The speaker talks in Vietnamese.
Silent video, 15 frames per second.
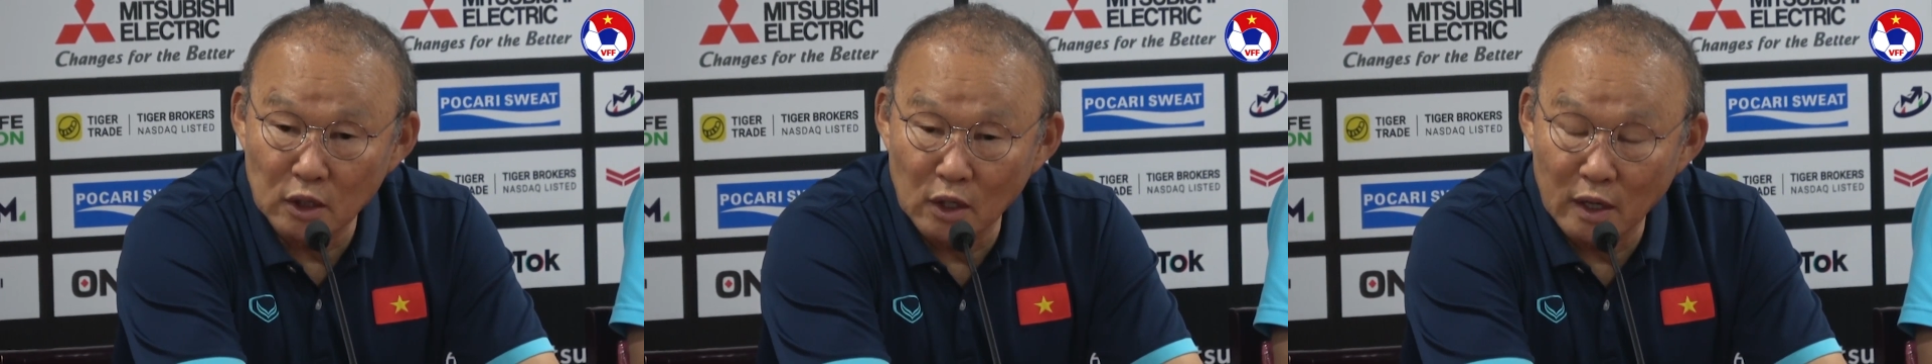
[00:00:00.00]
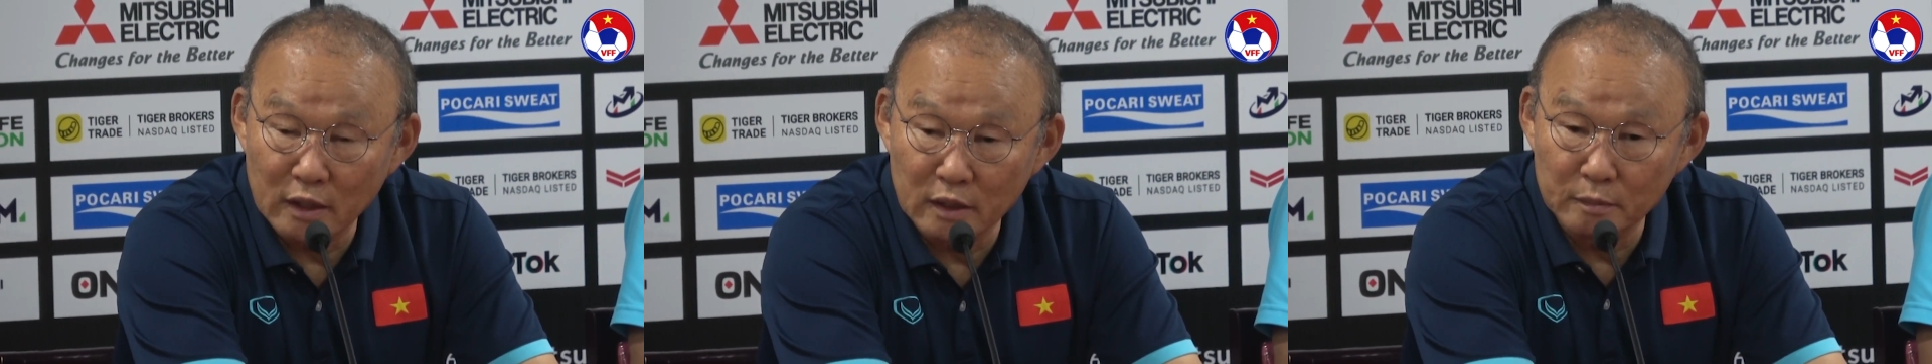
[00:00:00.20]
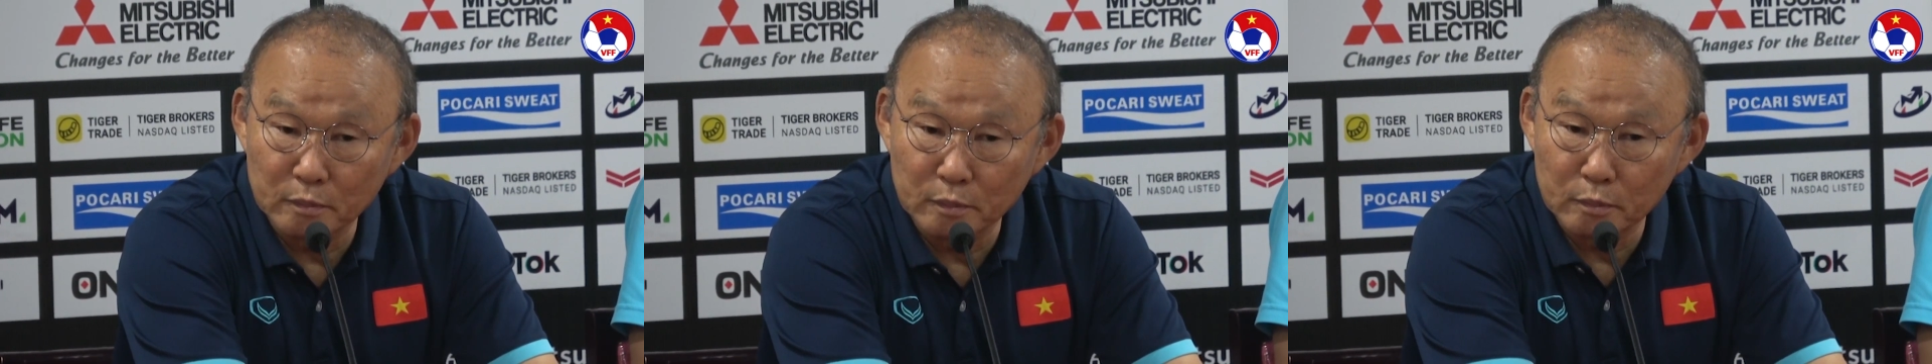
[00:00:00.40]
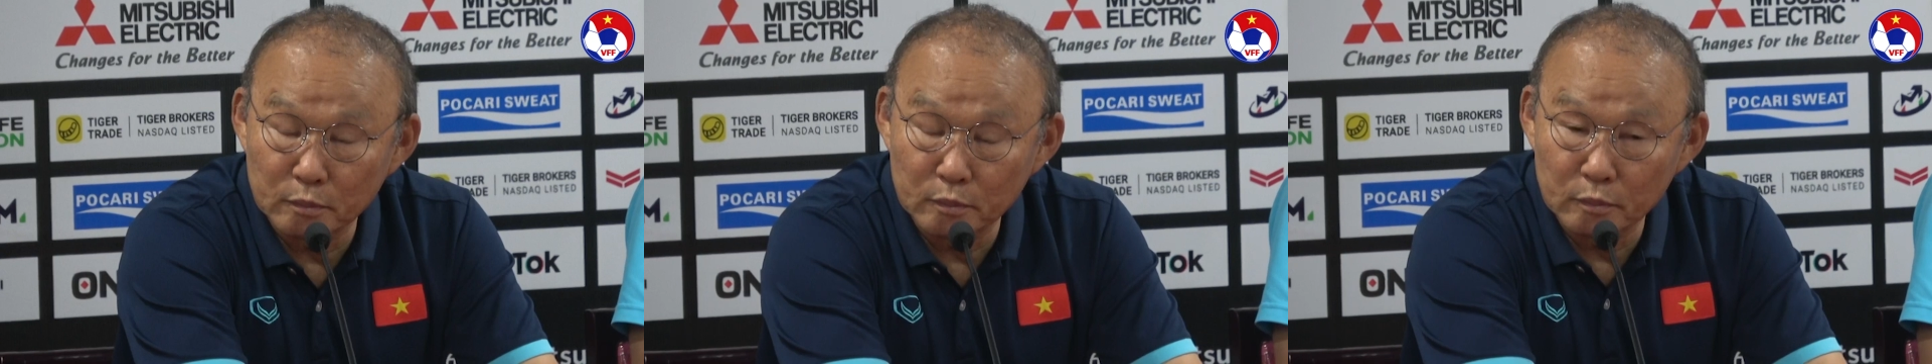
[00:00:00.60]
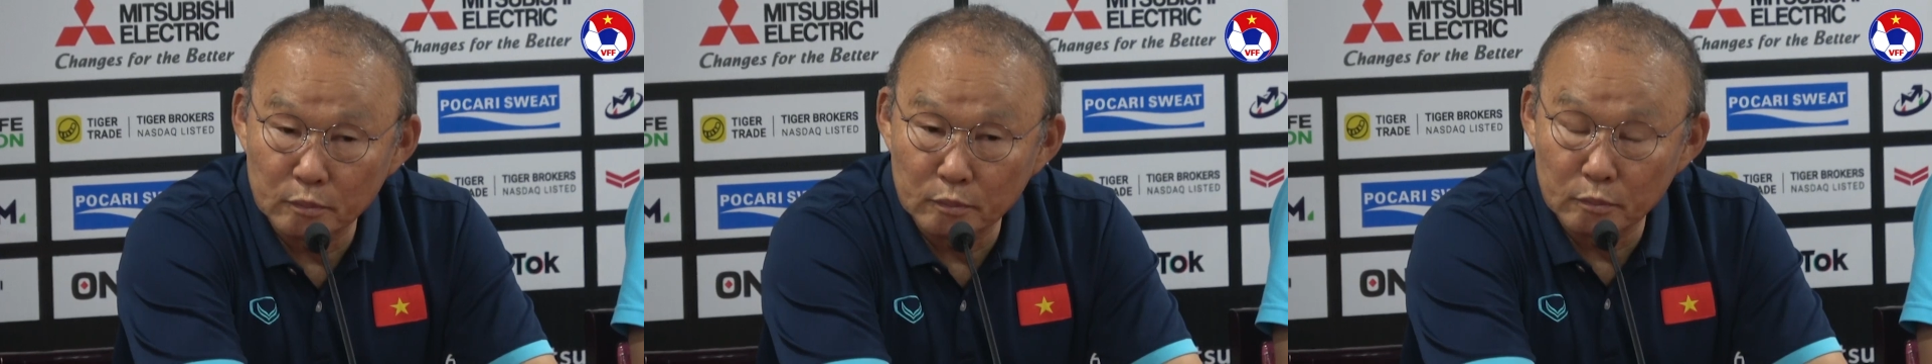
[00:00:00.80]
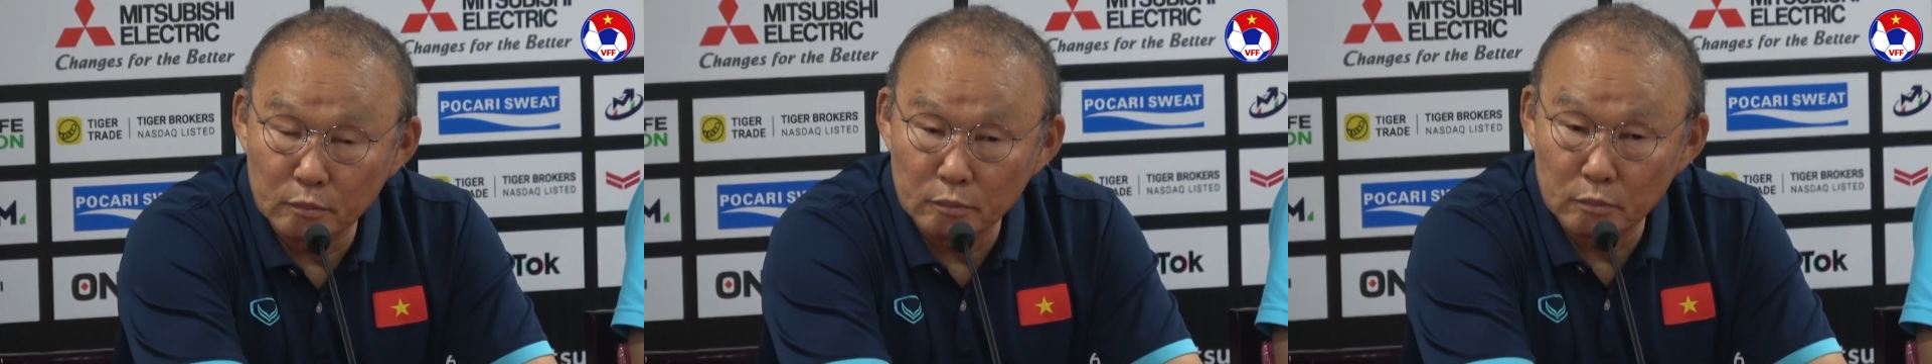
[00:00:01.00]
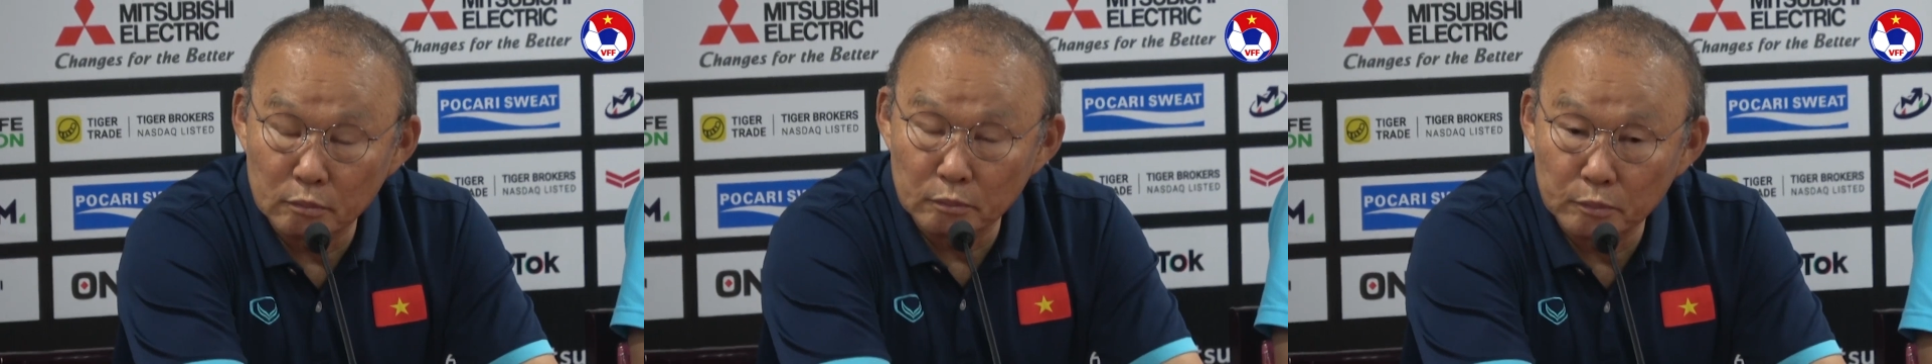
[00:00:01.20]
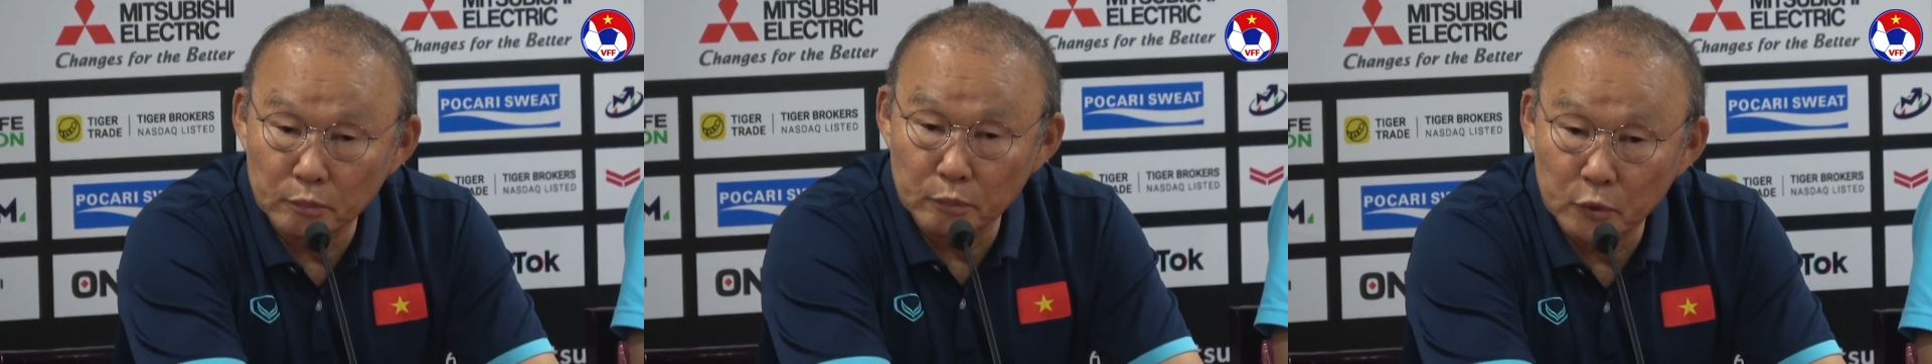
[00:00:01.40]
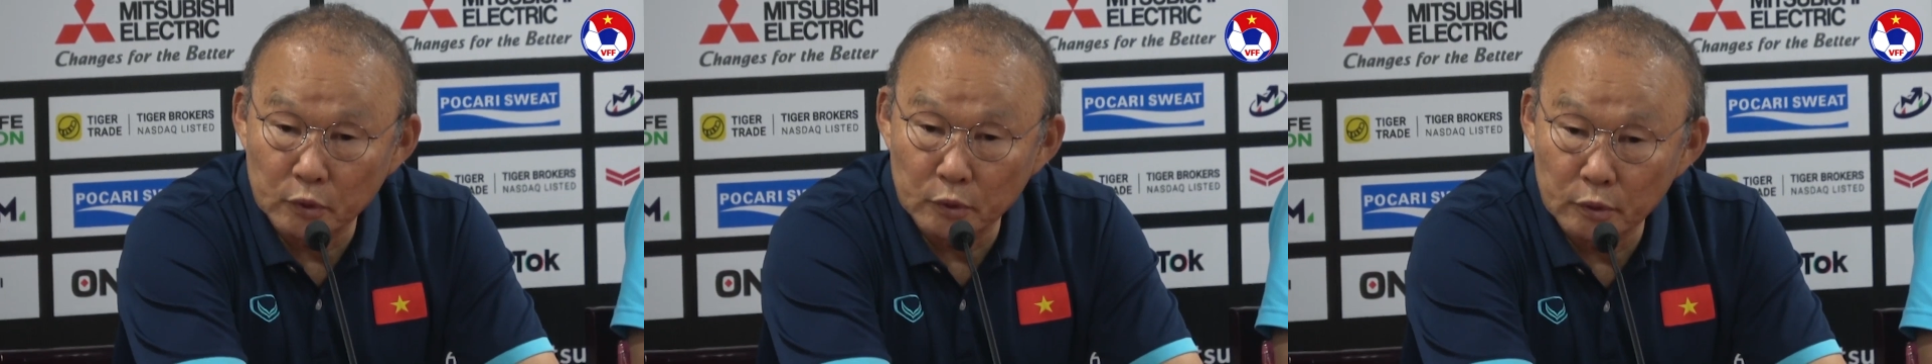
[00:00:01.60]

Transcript: trí đó và đã thành công.